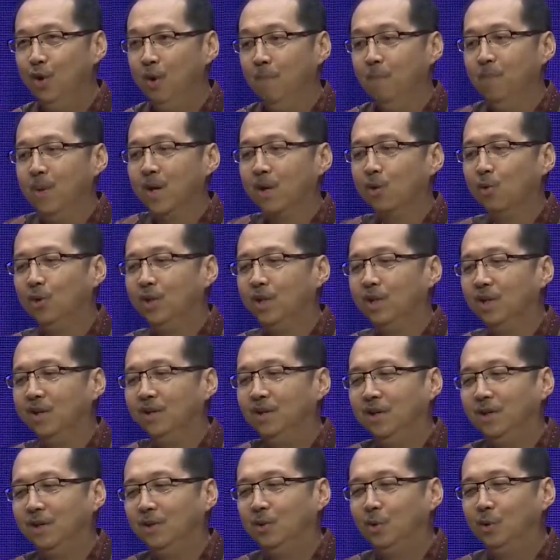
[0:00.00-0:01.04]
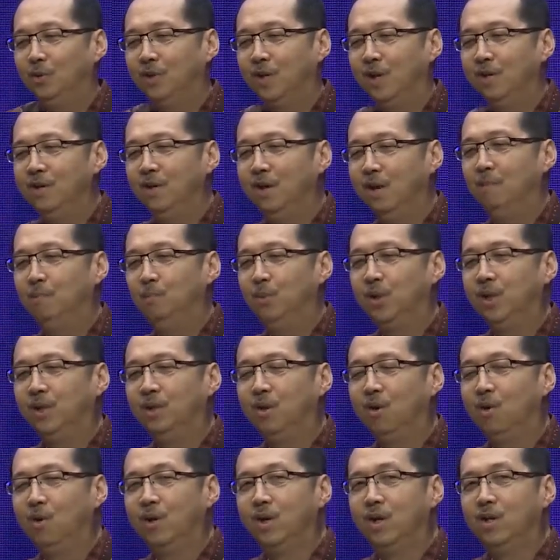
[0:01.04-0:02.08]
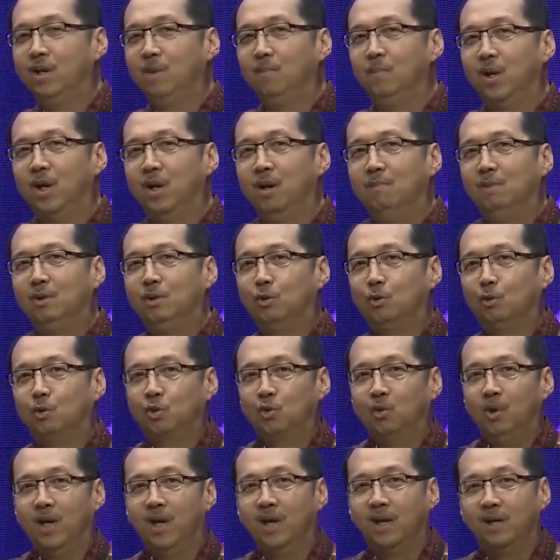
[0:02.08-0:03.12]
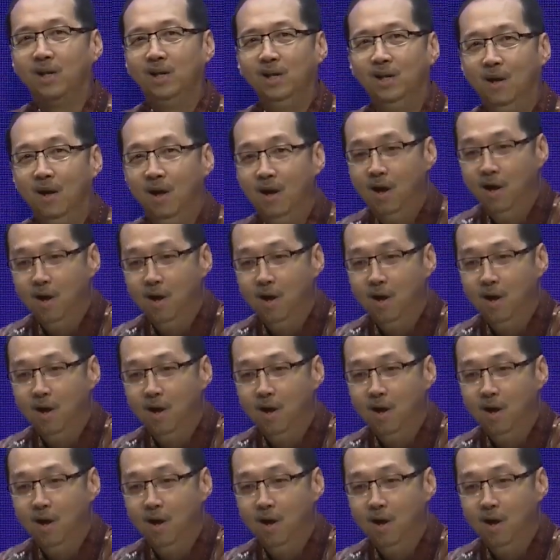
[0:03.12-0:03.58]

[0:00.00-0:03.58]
Baru kita dikejutkan dengan berita orang yang bernama Joshua Harris.